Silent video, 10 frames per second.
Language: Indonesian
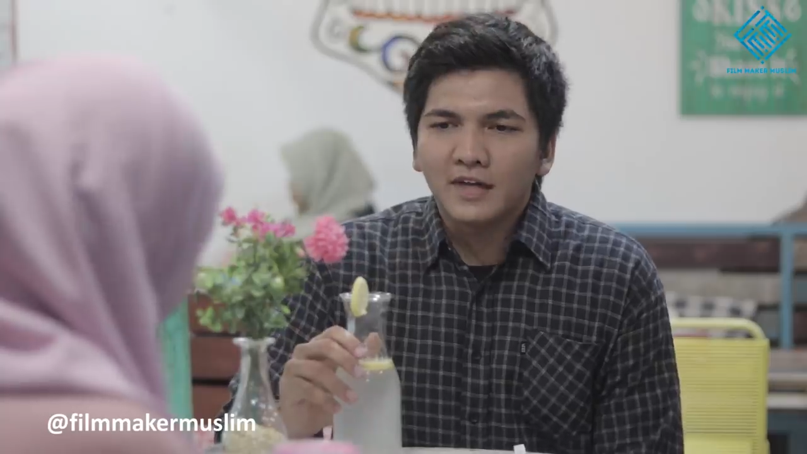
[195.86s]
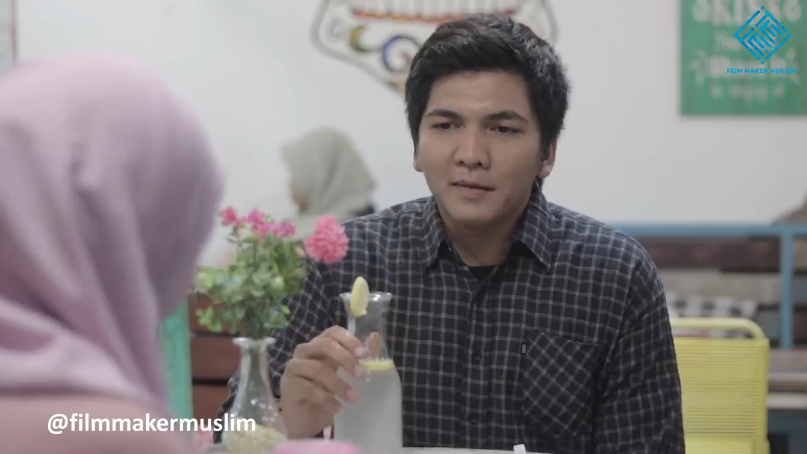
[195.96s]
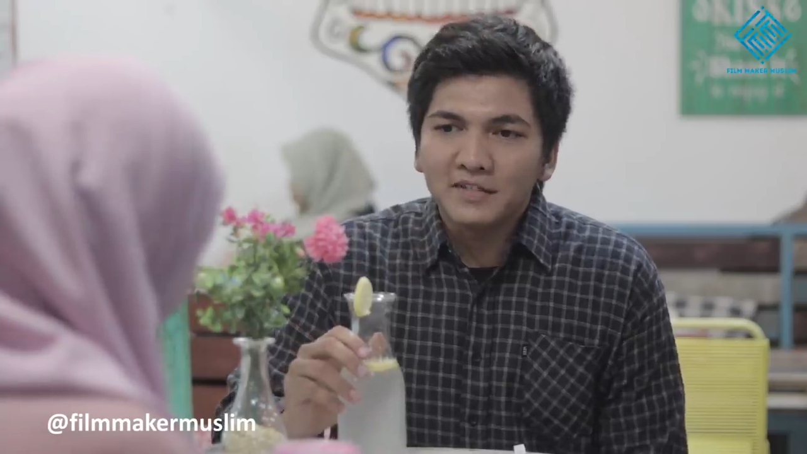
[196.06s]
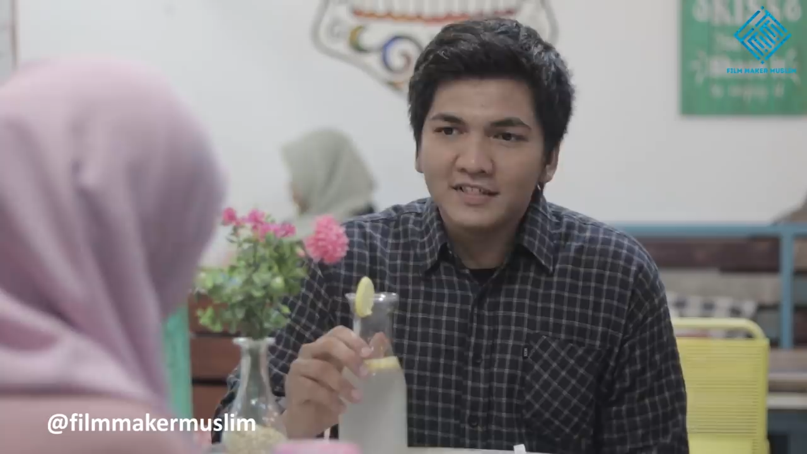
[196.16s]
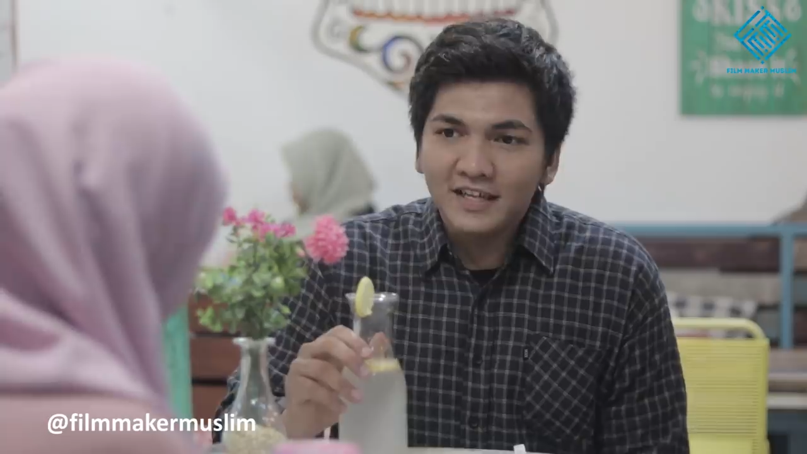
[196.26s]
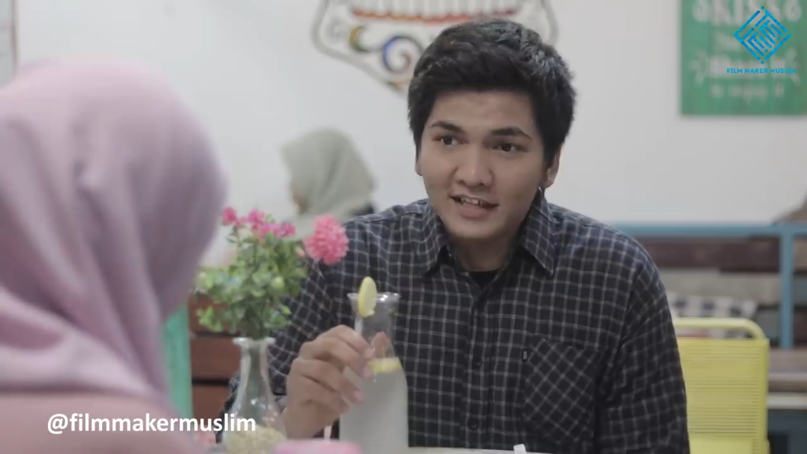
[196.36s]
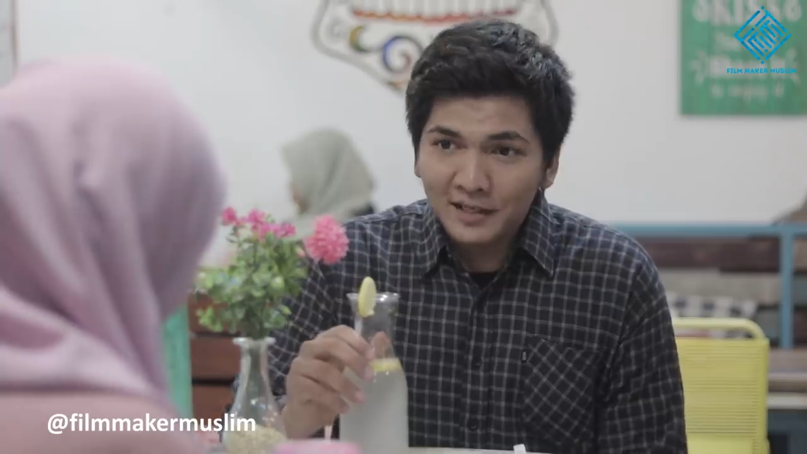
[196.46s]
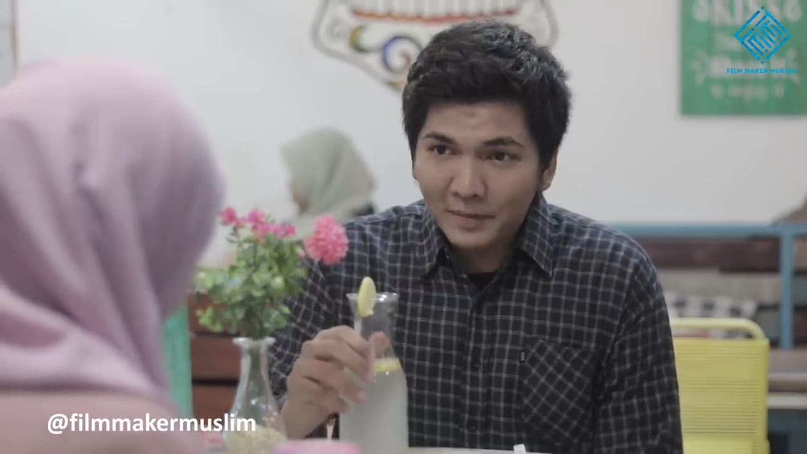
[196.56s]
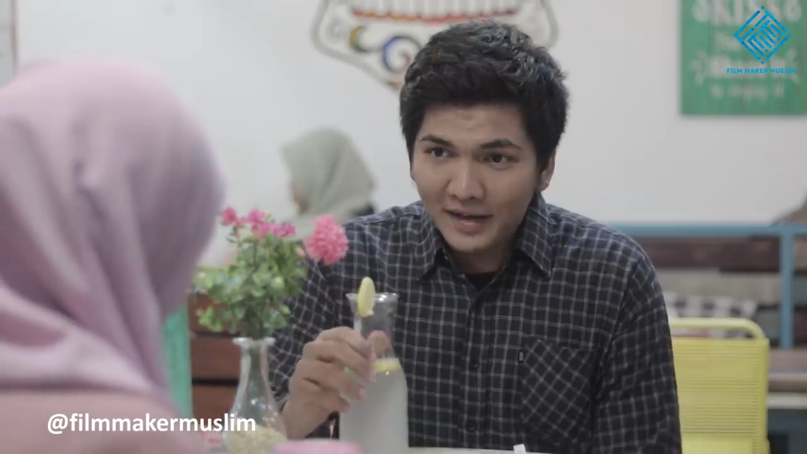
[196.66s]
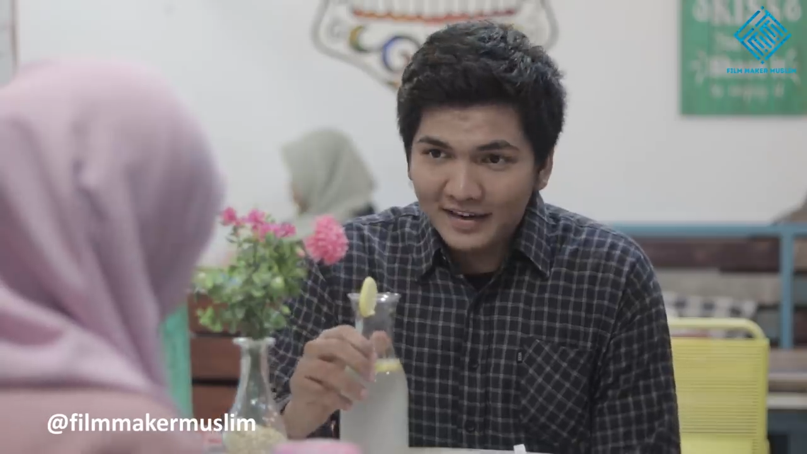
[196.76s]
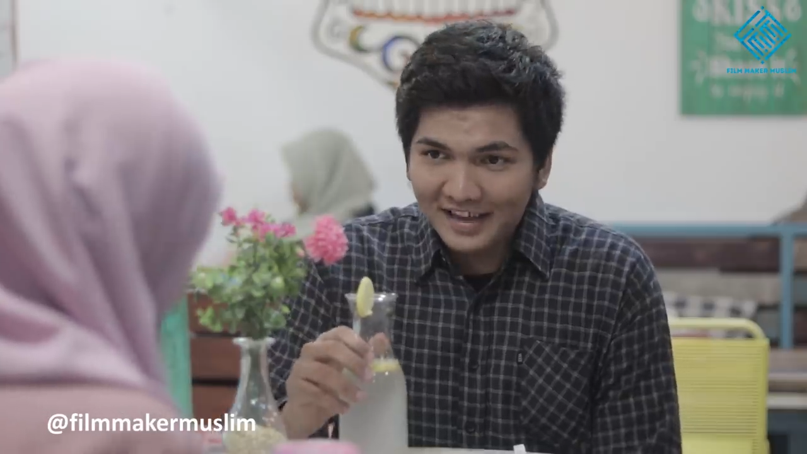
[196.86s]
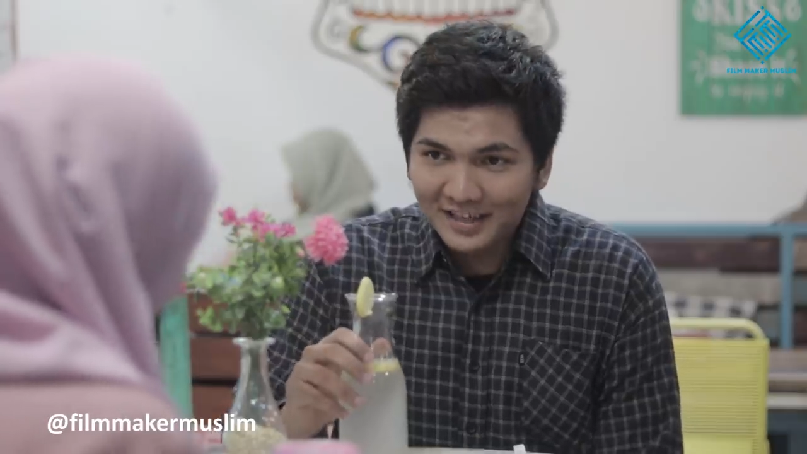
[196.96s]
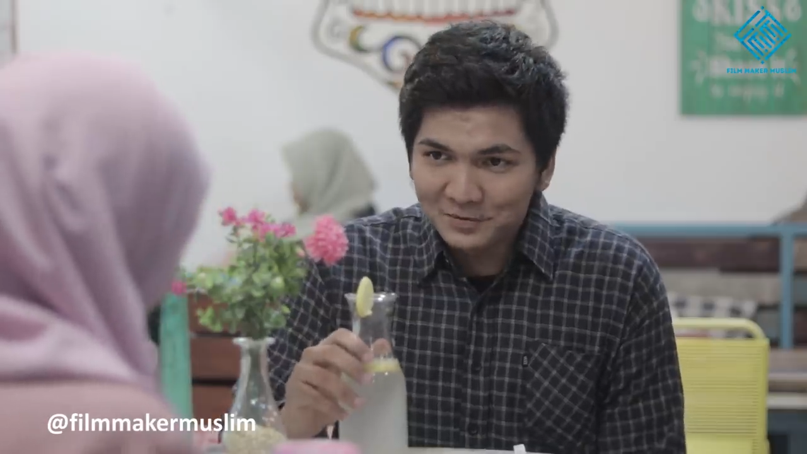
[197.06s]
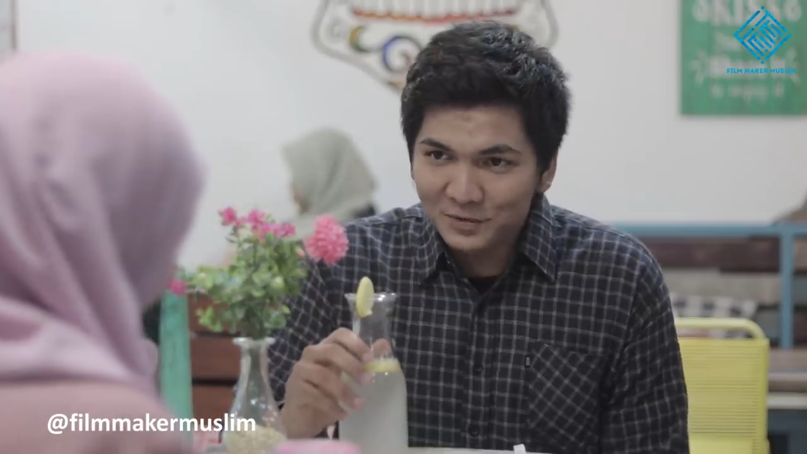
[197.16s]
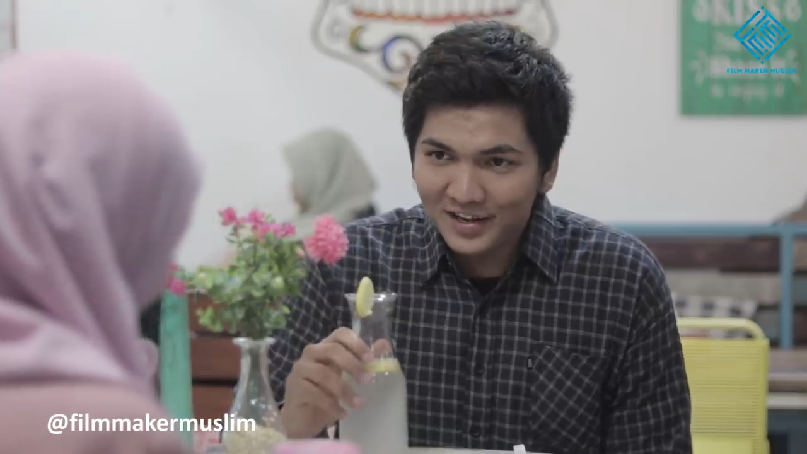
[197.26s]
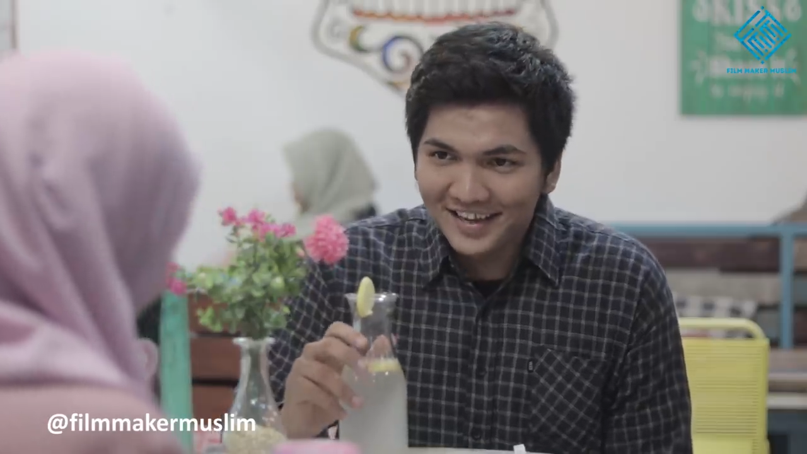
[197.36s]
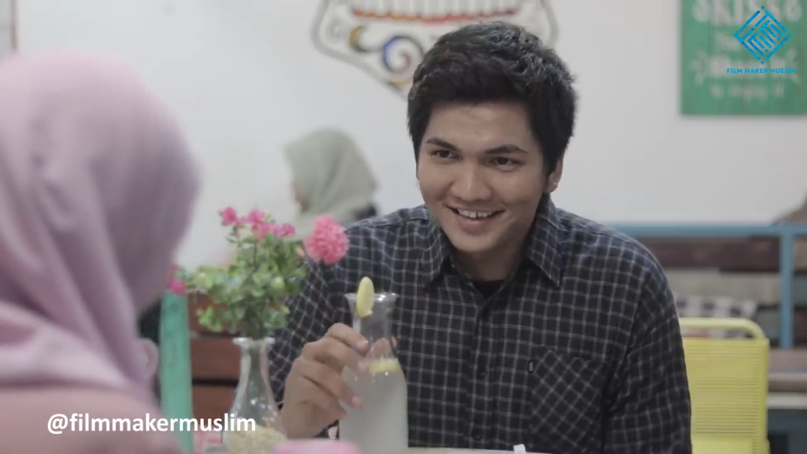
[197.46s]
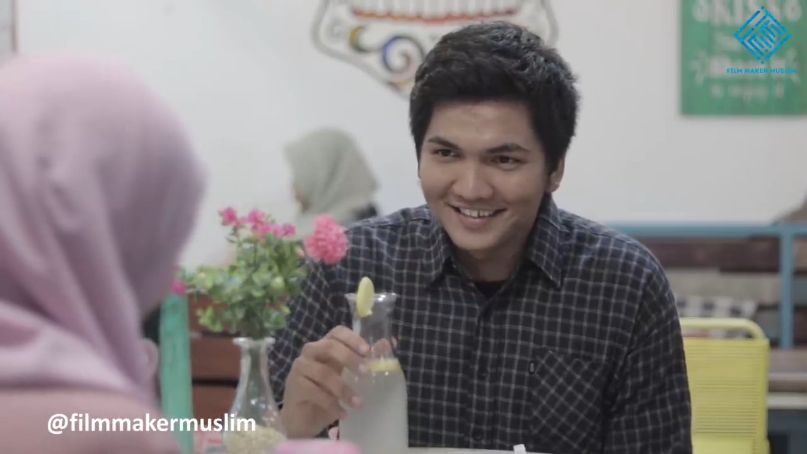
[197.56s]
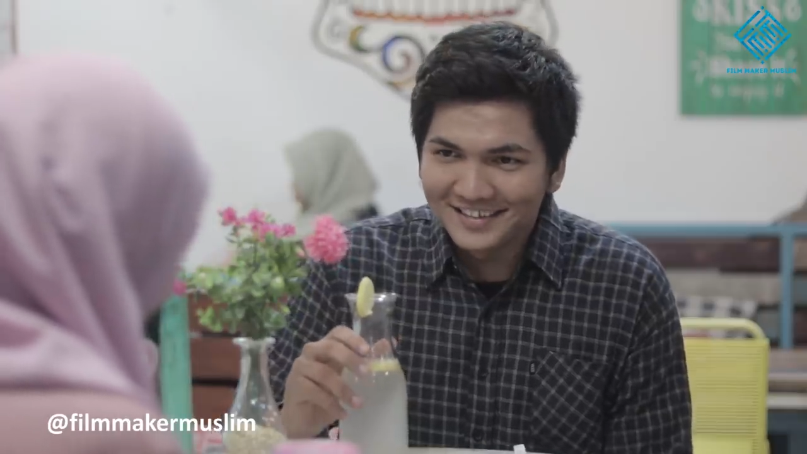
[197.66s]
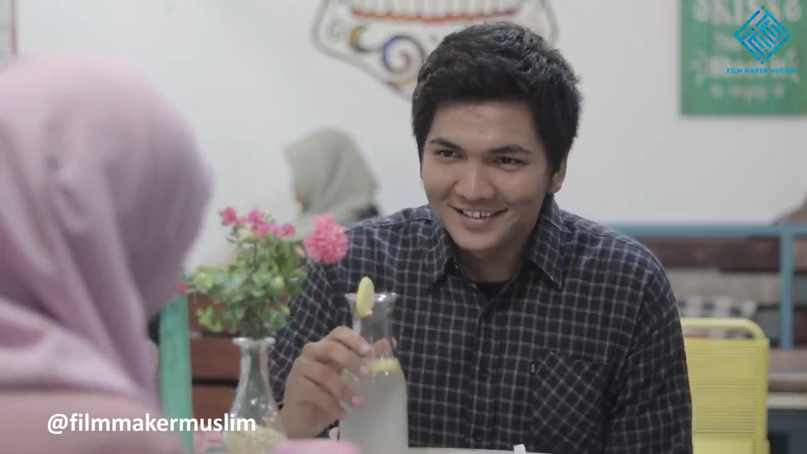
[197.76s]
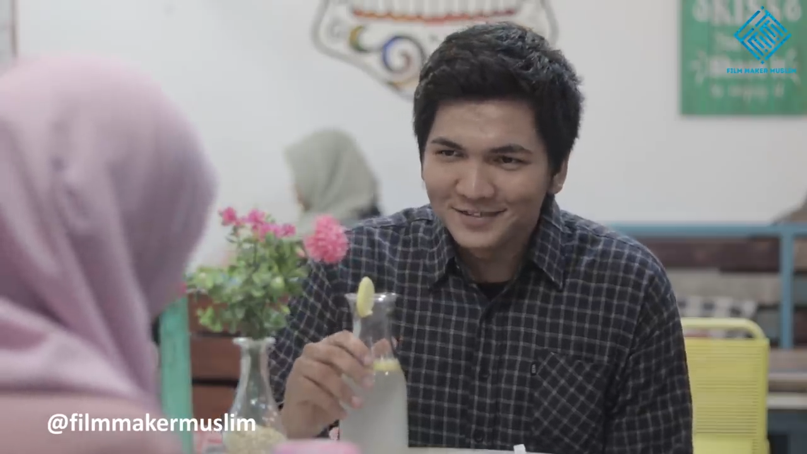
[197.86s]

Kan mesinnya latte panas, bukan anget.